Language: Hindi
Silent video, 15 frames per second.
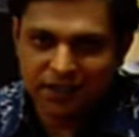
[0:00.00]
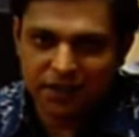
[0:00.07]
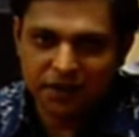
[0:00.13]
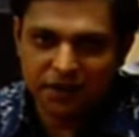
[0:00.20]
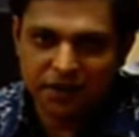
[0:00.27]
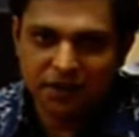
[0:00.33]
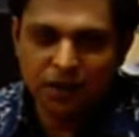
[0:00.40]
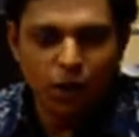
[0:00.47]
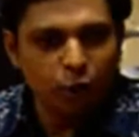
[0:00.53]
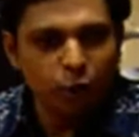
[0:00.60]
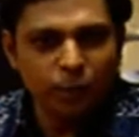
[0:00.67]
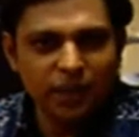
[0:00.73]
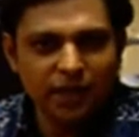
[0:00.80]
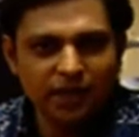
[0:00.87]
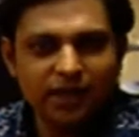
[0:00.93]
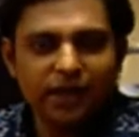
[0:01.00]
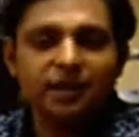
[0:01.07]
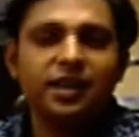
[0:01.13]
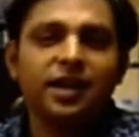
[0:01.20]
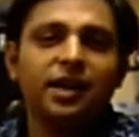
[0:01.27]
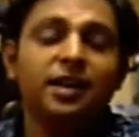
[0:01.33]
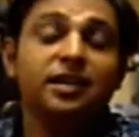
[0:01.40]
सेंटर उम्मीद करते
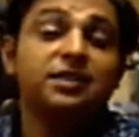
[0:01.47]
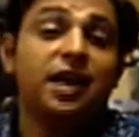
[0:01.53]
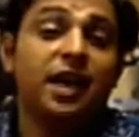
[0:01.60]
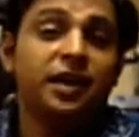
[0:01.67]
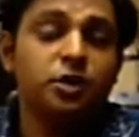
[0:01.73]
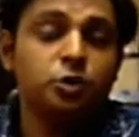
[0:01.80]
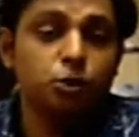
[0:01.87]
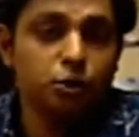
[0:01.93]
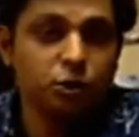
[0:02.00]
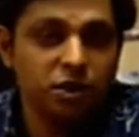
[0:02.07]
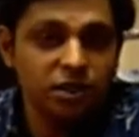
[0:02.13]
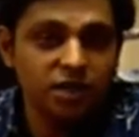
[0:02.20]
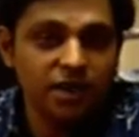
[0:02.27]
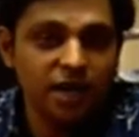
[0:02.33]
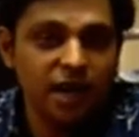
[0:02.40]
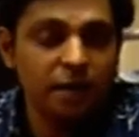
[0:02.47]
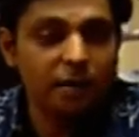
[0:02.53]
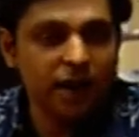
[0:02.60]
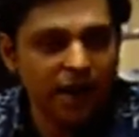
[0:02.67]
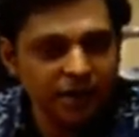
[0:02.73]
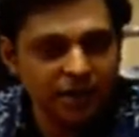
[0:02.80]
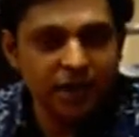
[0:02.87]
हैं कि साई ने जो कोशिश की है
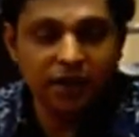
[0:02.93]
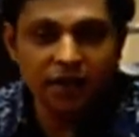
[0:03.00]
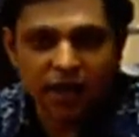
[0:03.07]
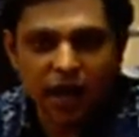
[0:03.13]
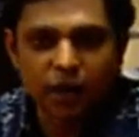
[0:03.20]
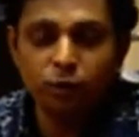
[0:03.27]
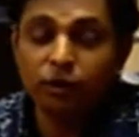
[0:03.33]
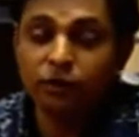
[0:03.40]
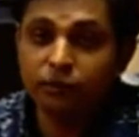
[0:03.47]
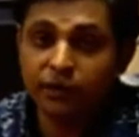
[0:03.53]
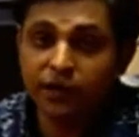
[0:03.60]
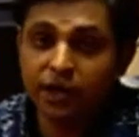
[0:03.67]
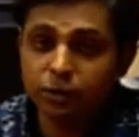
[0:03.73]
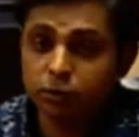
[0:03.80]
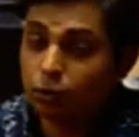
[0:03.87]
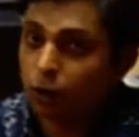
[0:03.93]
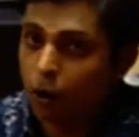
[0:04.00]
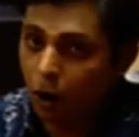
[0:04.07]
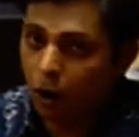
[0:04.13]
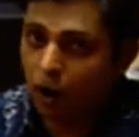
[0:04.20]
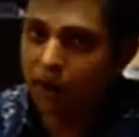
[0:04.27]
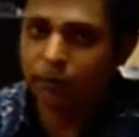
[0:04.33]
भारतीय खिलाड़ियों की फिटनेस को
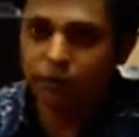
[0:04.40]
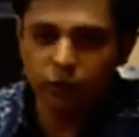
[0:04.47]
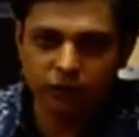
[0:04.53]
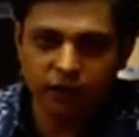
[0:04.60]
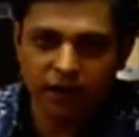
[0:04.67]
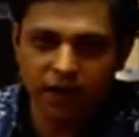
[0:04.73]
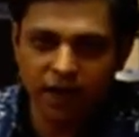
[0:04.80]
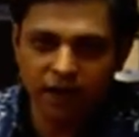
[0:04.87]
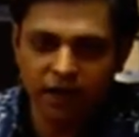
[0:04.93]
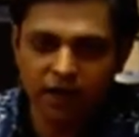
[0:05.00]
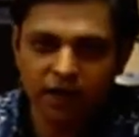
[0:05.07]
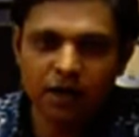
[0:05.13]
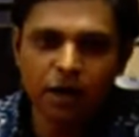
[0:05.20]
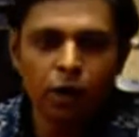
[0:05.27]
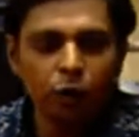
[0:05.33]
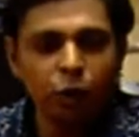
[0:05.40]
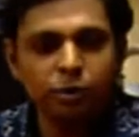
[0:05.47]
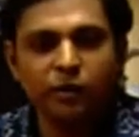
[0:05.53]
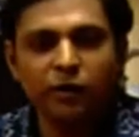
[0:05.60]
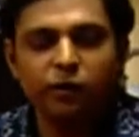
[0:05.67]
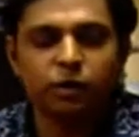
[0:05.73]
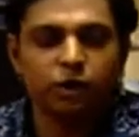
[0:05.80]
और इम्प्रूव करने की उसमें
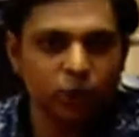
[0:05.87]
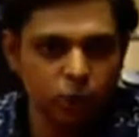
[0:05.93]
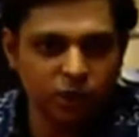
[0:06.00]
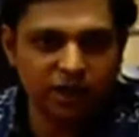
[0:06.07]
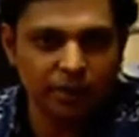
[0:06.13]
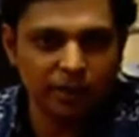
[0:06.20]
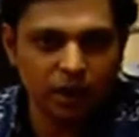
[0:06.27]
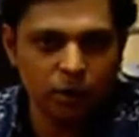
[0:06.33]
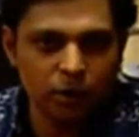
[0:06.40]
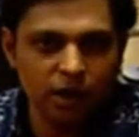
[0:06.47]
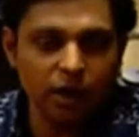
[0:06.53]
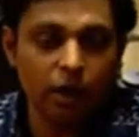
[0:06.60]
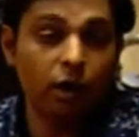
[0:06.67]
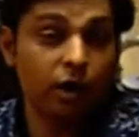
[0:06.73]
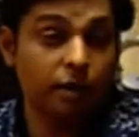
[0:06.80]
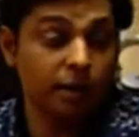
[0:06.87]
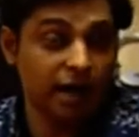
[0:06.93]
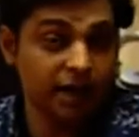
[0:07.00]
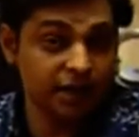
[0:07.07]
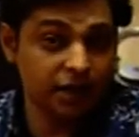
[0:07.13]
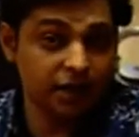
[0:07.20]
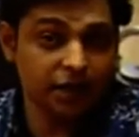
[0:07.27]
वो जरूर सफल होंगे और
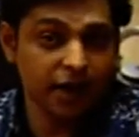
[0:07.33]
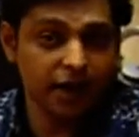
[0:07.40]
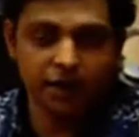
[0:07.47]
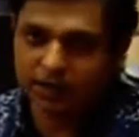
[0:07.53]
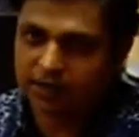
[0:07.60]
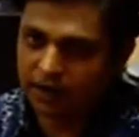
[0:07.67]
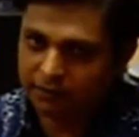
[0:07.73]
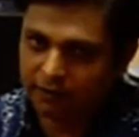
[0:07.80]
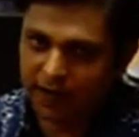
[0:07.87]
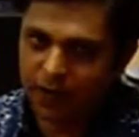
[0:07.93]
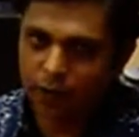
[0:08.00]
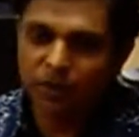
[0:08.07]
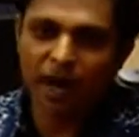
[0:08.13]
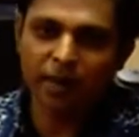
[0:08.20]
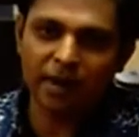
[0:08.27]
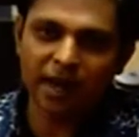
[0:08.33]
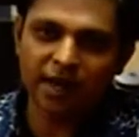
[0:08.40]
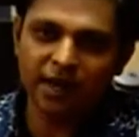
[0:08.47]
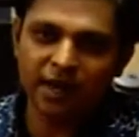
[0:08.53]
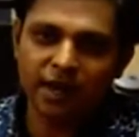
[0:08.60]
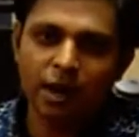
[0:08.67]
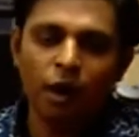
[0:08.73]
भारतीय खिलाड़ी इसका फायदा उठा
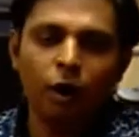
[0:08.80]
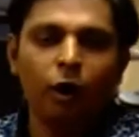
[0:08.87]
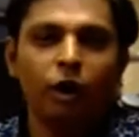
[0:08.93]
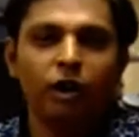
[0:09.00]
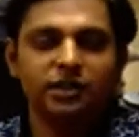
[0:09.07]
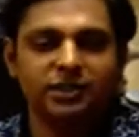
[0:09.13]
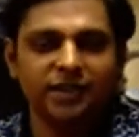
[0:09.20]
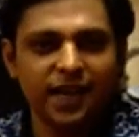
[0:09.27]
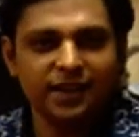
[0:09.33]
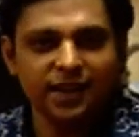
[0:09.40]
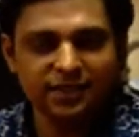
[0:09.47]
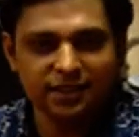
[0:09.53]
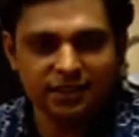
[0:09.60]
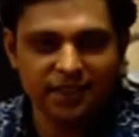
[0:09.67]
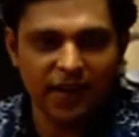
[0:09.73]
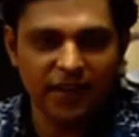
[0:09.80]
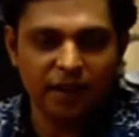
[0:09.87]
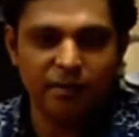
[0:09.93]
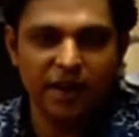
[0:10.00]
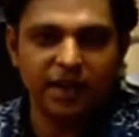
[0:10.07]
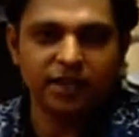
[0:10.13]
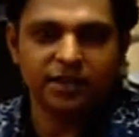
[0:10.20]
पाएंगे और ज्यादा से ज्यादा
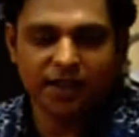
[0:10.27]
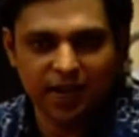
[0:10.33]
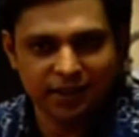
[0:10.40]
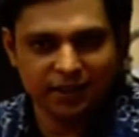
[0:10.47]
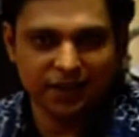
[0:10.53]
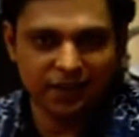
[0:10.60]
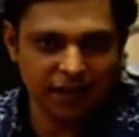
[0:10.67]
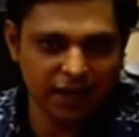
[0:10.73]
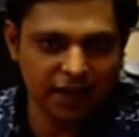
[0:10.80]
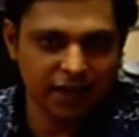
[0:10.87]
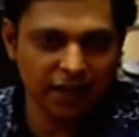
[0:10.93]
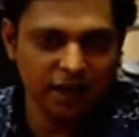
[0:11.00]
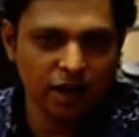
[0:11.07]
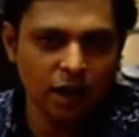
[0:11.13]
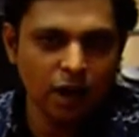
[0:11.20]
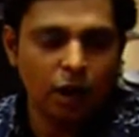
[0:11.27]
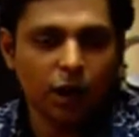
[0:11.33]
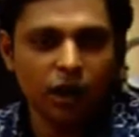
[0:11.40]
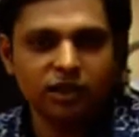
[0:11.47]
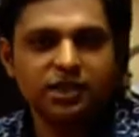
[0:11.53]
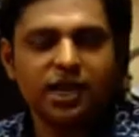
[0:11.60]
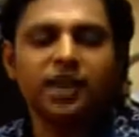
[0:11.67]
मेडल्स हासिल करेंगे और
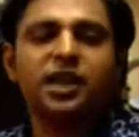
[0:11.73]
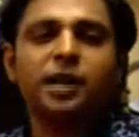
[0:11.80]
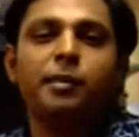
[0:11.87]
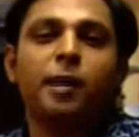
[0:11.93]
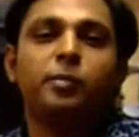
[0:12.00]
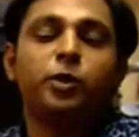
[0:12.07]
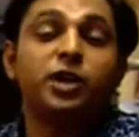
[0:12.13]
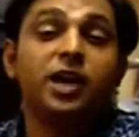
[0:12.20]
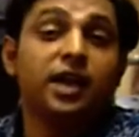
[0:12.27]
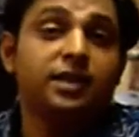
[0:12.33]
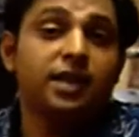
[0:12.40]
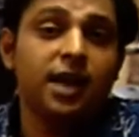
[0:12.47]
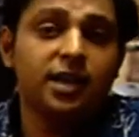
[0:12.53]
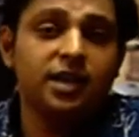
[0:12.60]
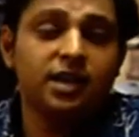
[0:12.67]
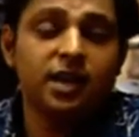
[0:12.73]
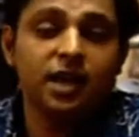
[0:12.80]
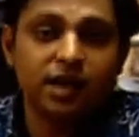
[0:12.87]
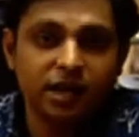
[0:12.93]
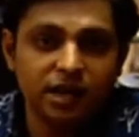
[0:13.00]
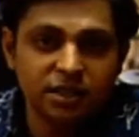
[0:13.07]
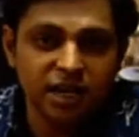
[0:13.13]
साथ ही हम आपको याद दिला दें कि
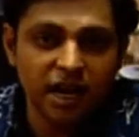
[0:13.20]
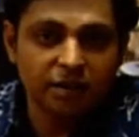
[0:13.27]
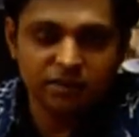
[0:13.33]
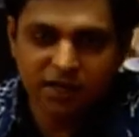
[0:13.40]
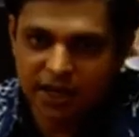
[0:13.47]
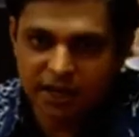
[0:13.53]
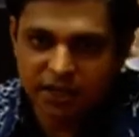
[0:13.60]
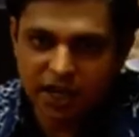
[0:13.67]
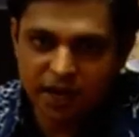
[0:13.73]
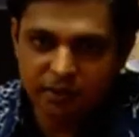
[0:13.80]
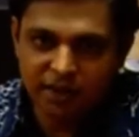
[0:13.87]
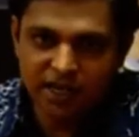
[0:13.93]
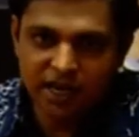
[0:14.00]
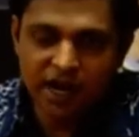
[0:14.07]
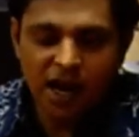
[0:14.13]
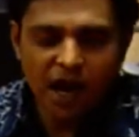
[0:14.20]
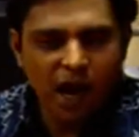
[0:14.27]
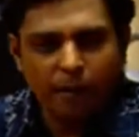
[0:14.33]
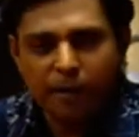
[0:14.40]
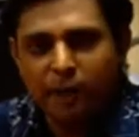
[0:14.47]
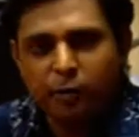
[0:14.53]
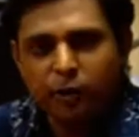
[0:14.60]
कल शाम साढ़े चार बजे हम
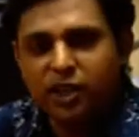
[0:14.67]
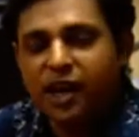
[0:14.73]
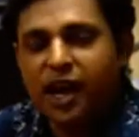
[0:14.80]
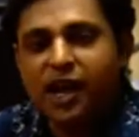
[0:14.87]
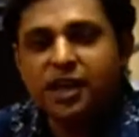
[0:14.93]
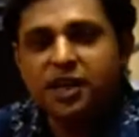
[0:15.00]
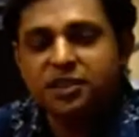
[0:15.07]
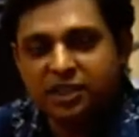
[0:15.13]
आपको दिखाएंगे